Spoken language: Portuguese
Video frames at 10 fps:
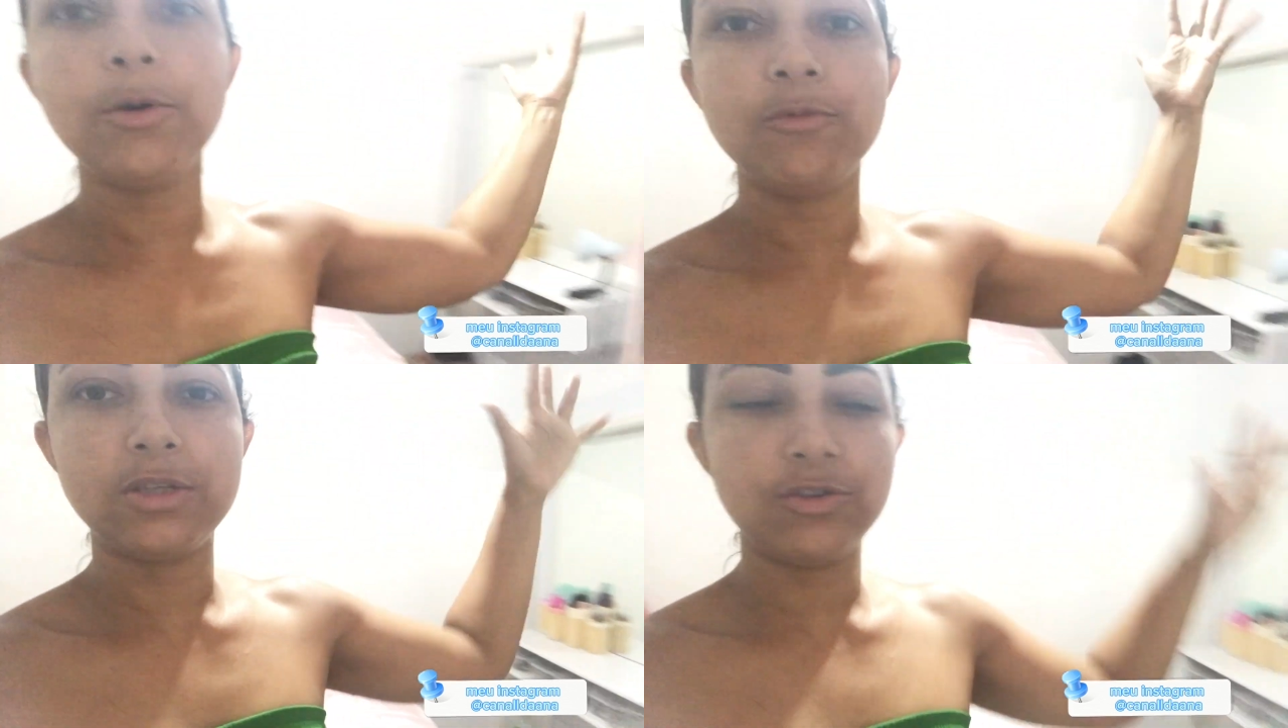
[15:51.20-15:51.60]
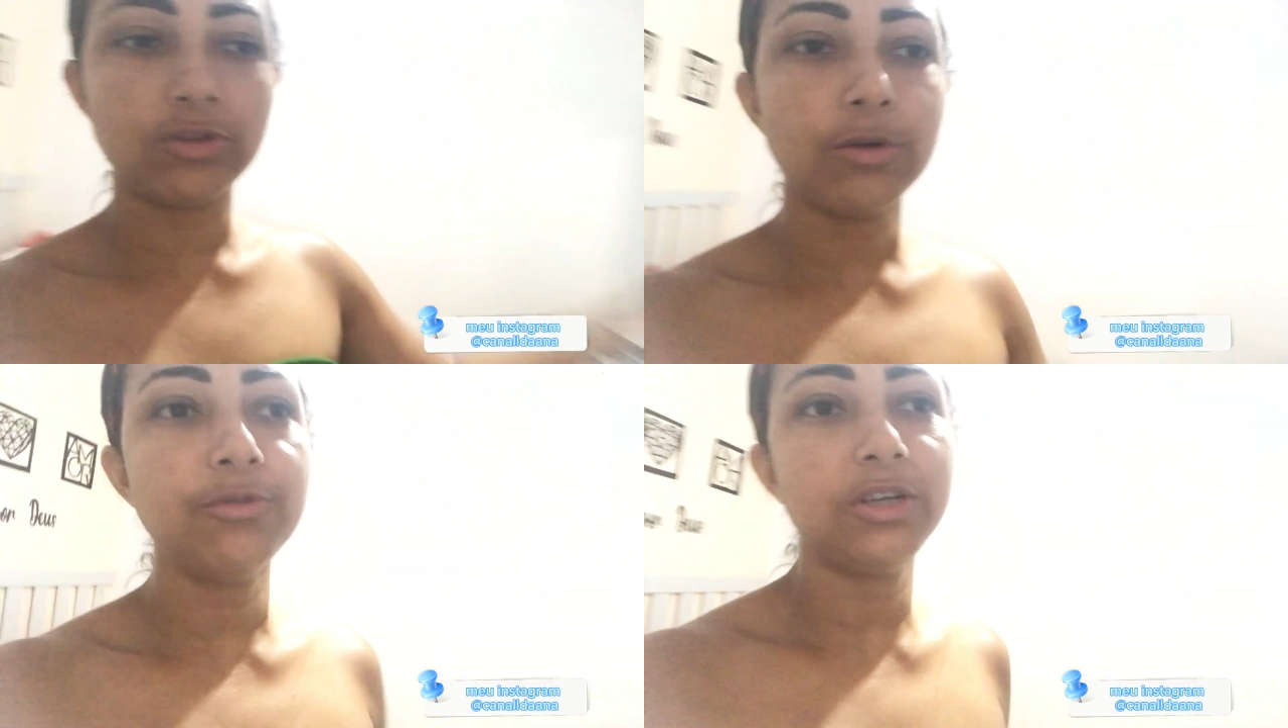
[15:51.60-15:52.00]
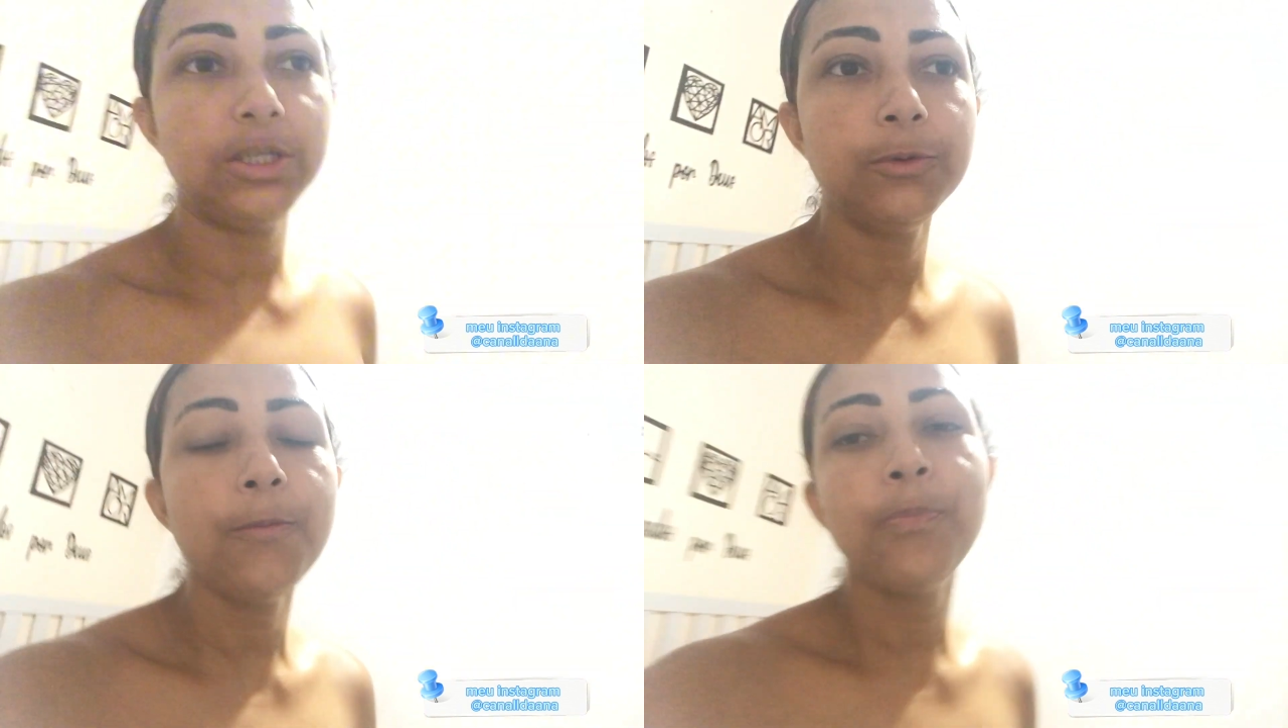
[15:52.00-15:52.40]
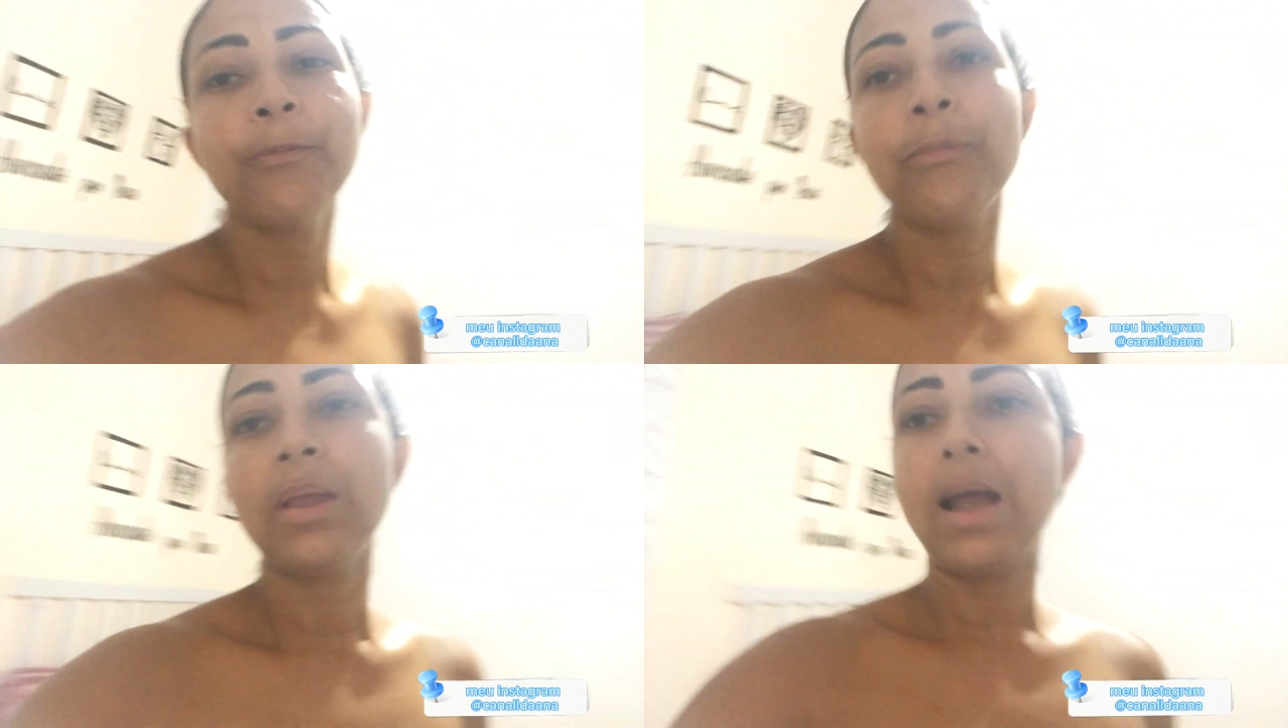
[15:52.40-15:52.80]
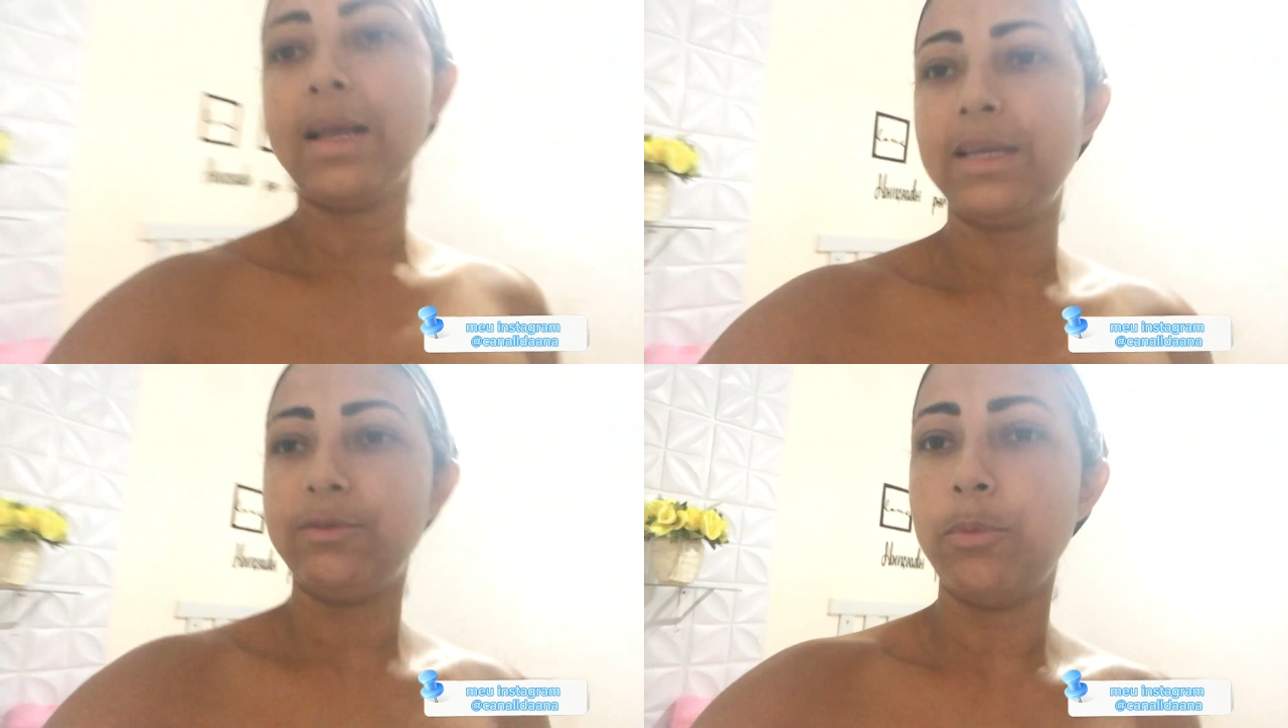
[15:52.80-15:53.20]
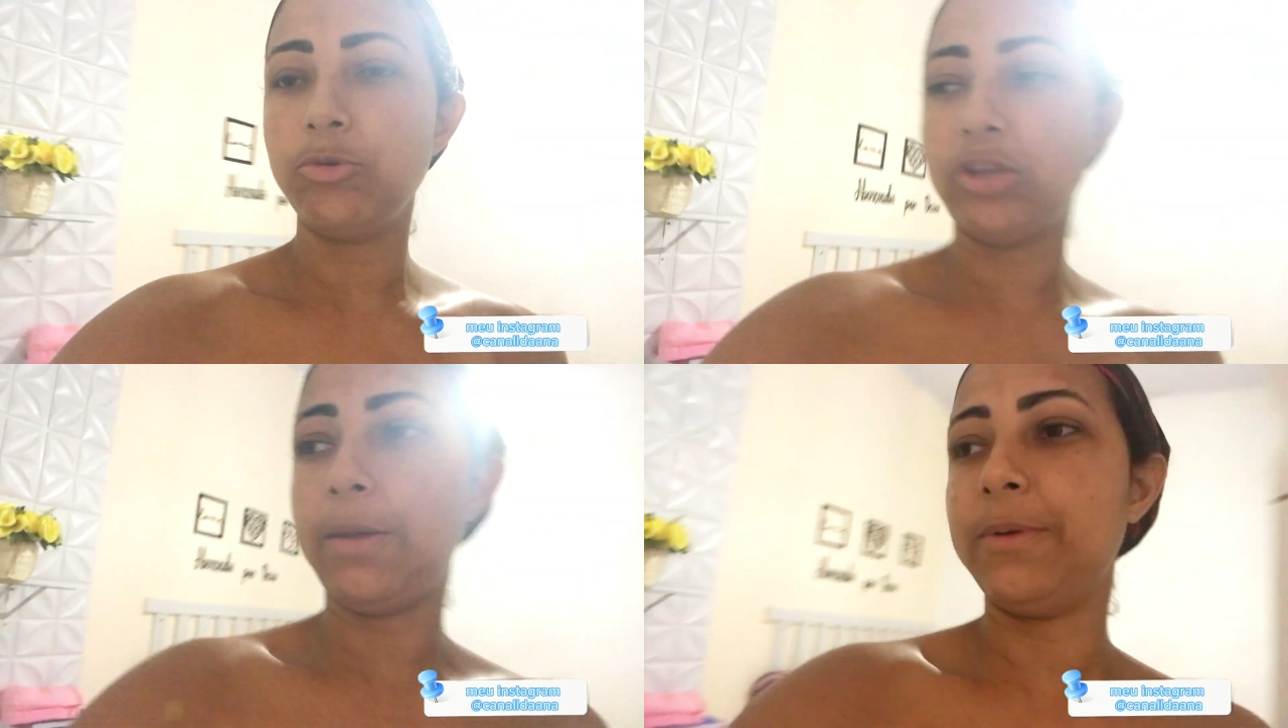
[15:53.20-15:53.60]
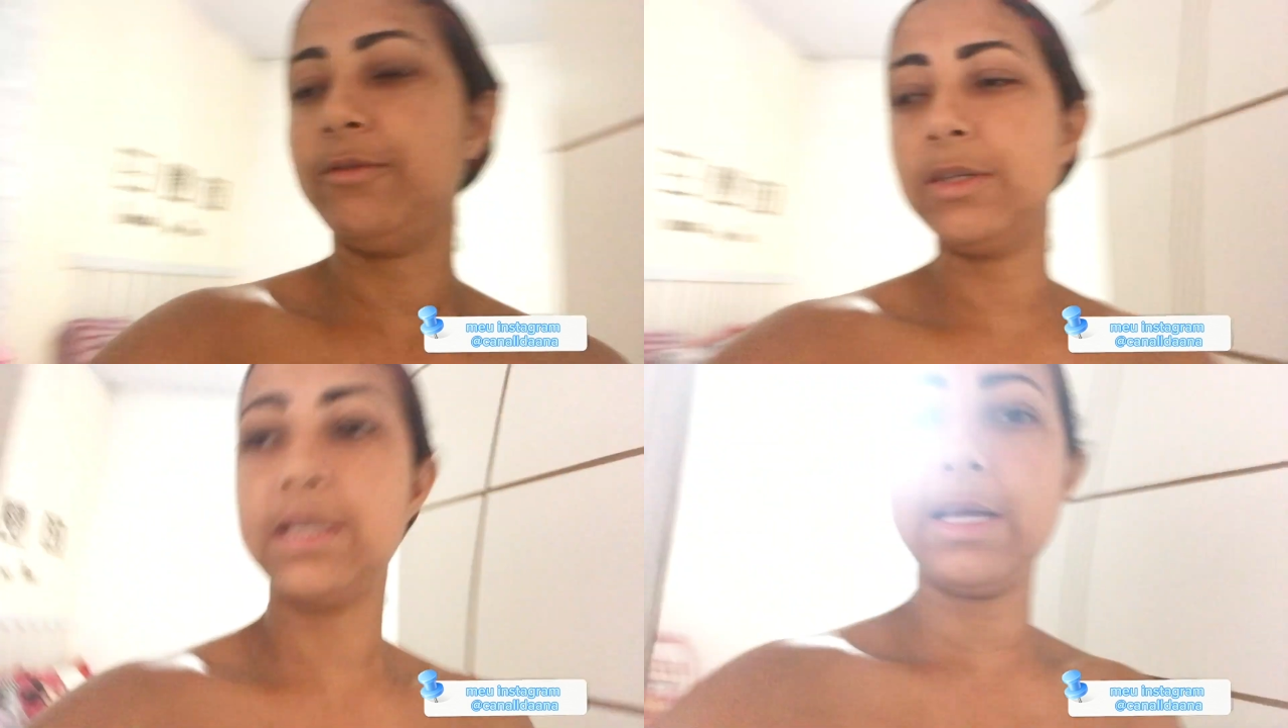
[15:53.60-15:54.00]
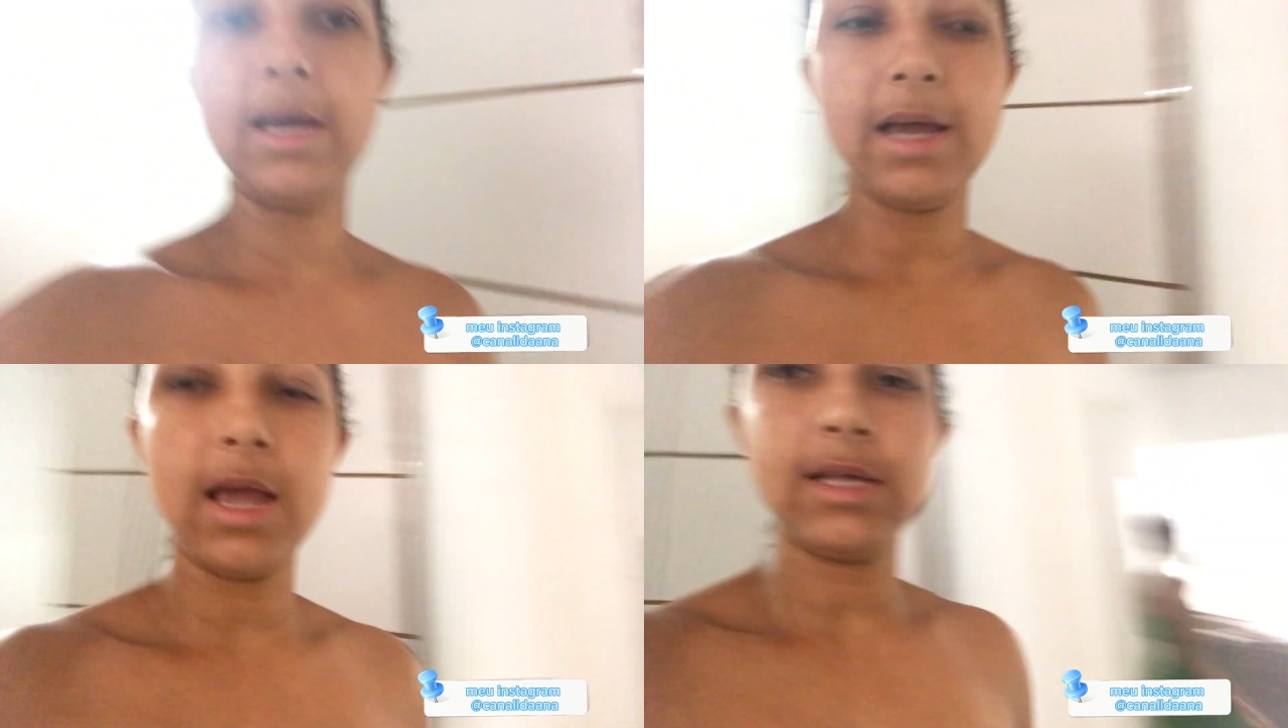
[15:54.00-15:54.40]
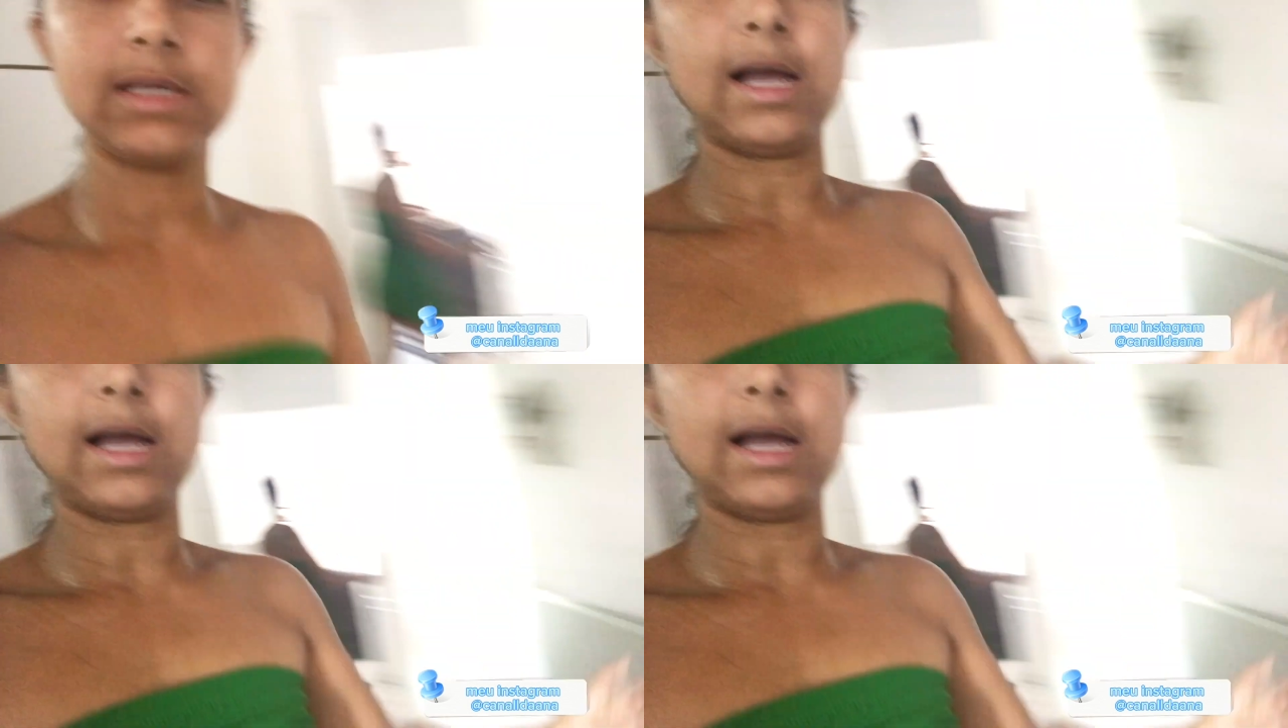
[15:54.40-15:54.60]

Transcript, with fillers: Como vocês estão vendo. Aqui, vou mostrar aqui para vocês.